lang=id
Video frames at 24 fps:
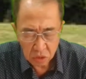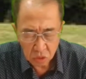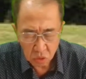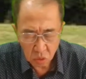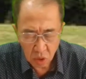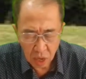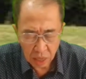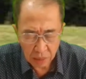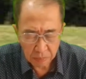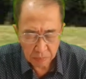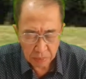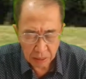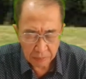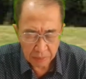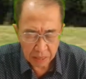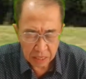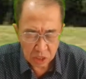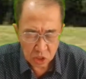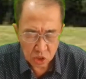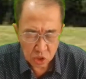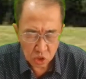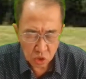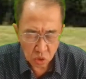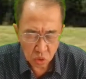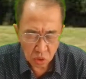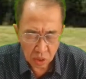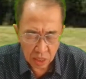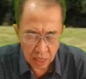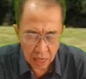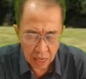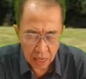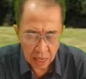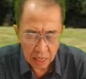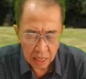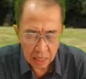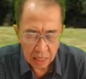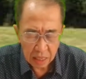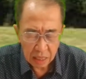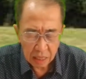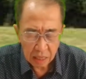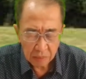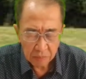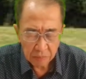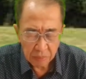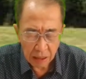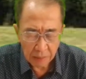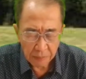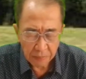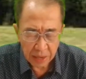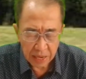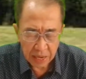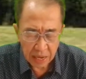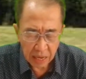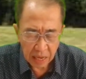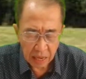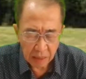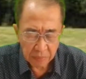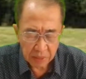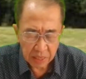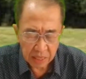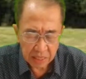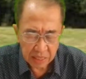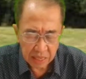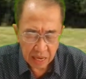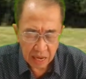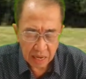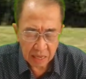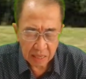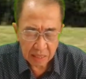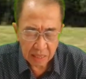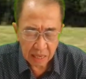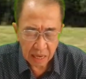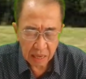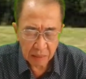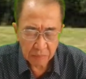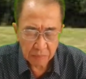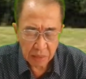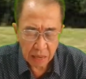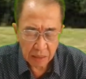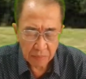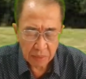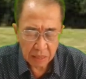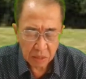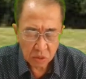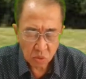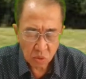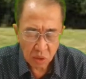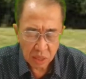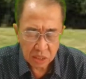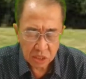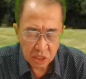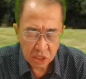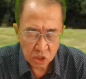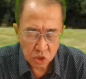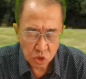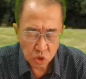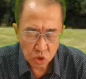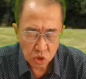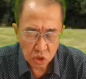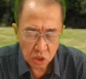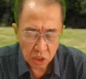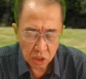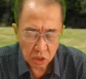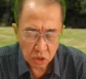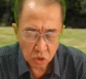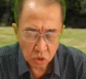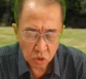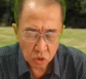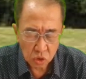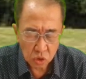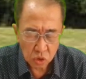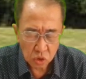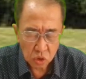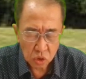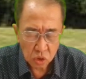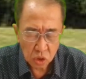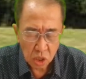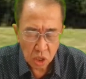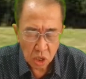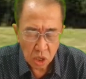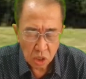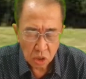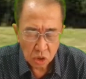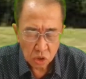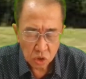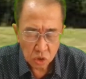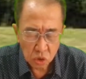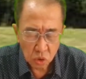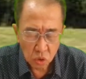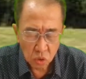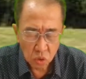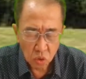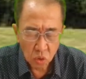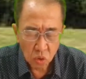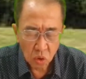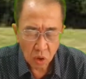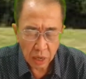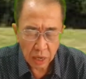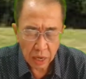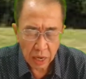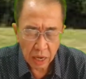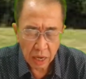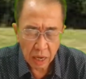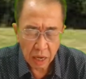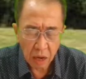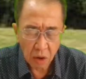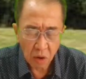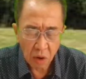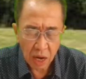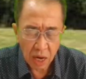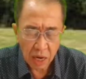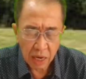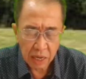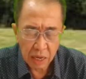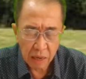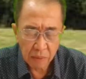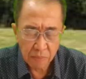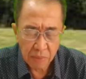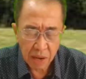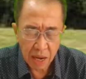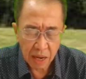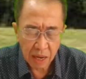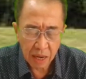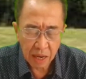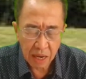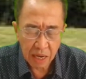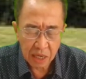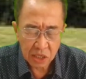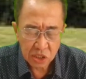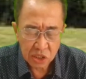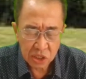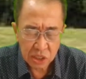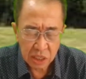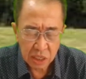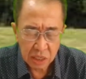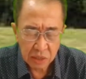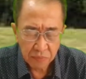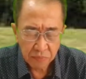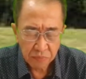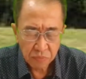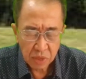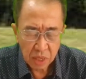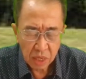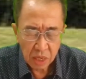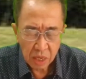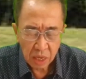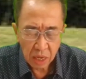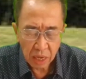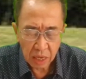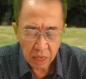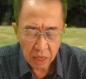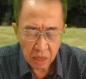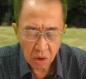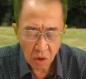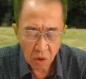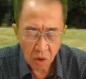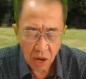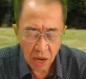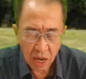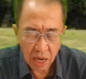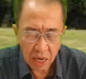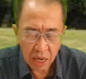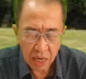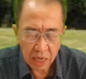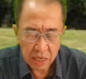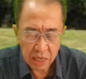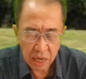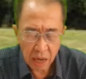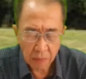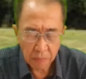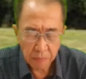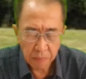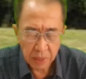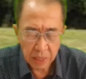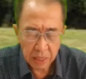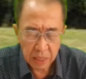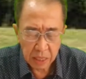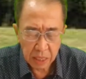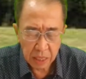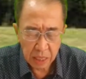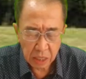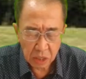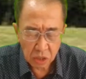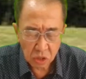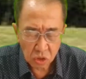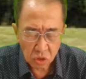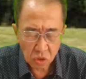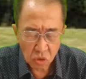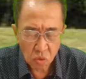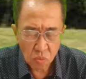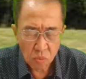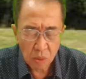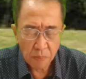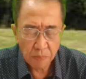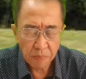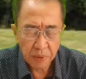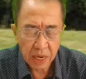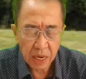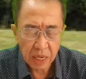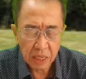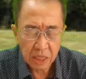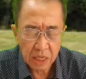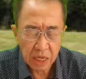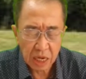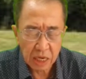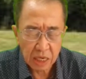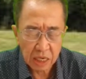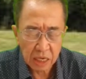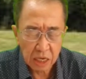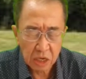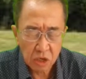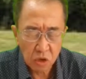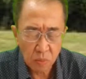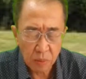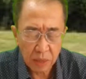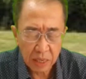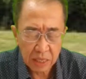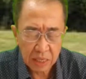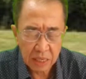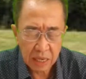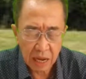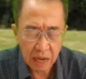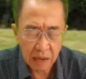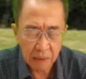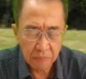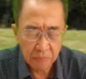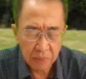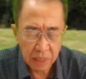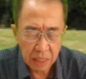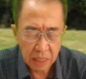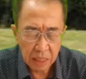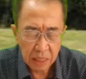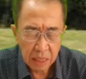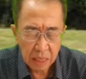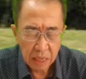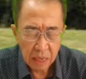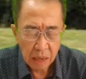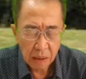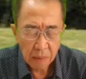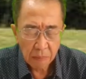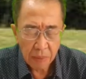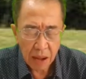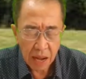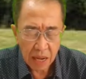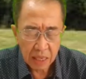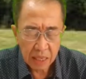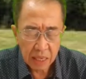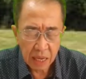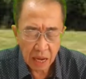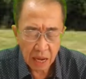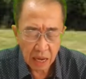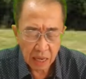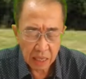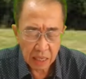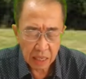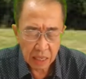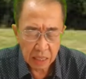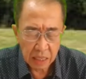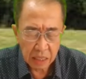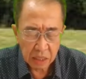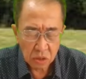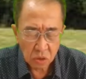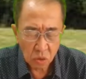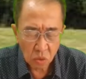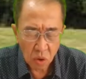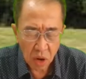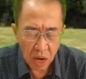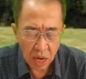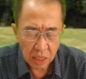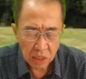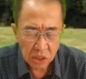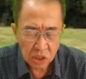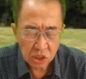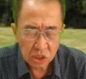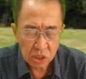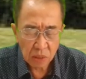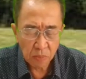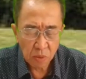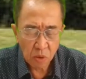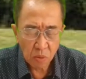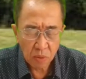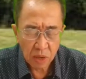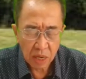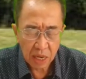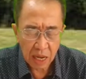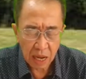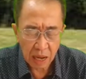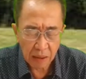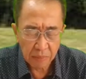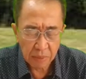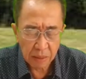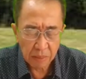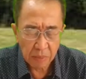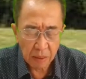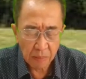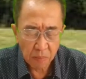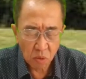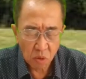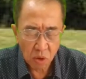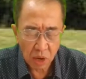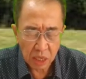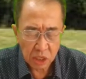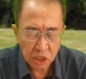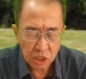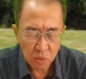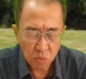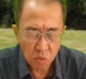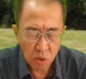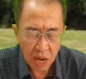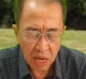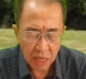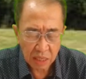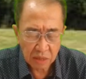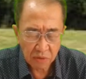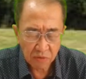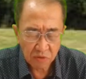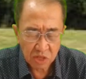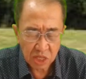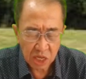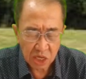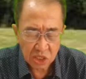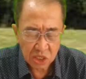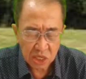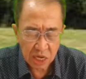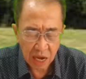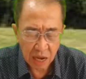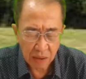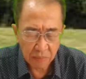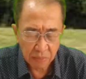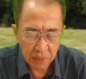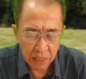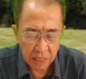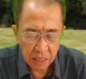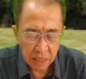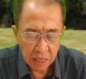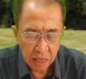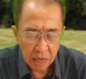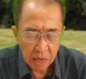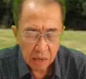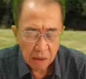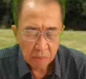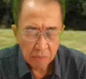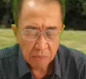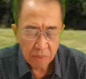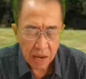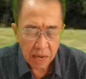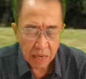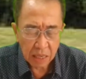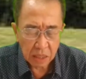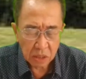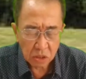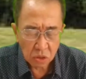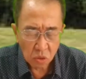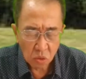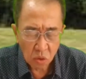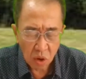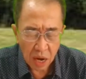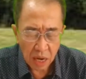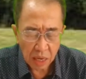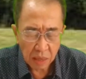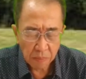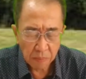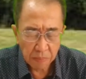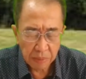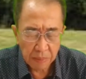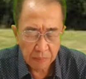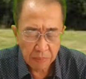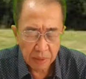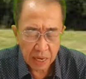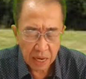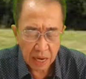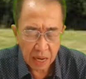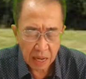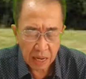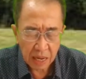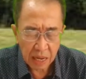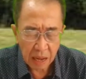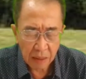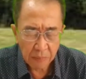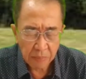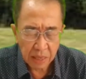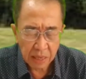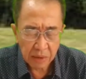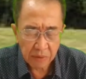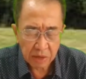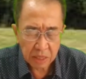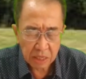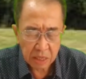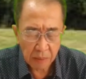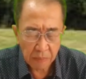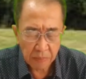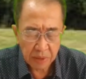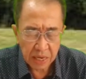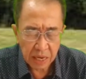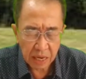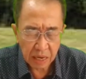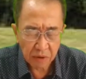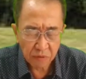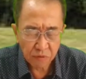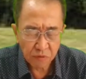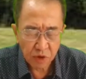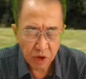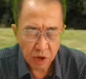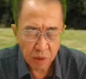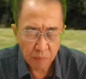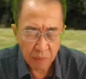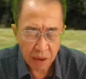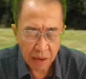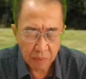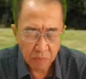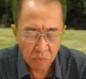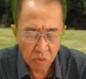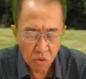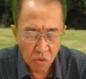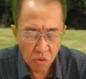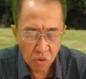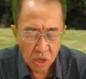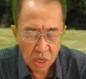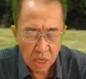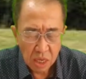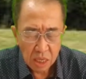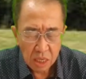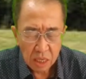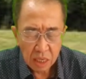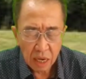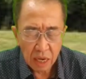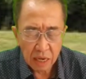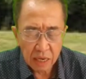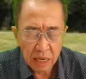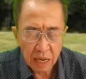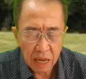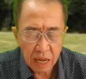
Tuhan Bapa di surga, Bapa yang kami kenal dalam nama Tuhan Yesus Kristus. Sungguh engkau Allah yang maha kasih, engkau Allah yang begitu memperhatikan kehidupan kami. Pagi hari ini Tuhan, sebelum kami memulai semua aktivitas kami, mari Tuhan bimbinglah kami lewat kebenaran firman-Mu. Karena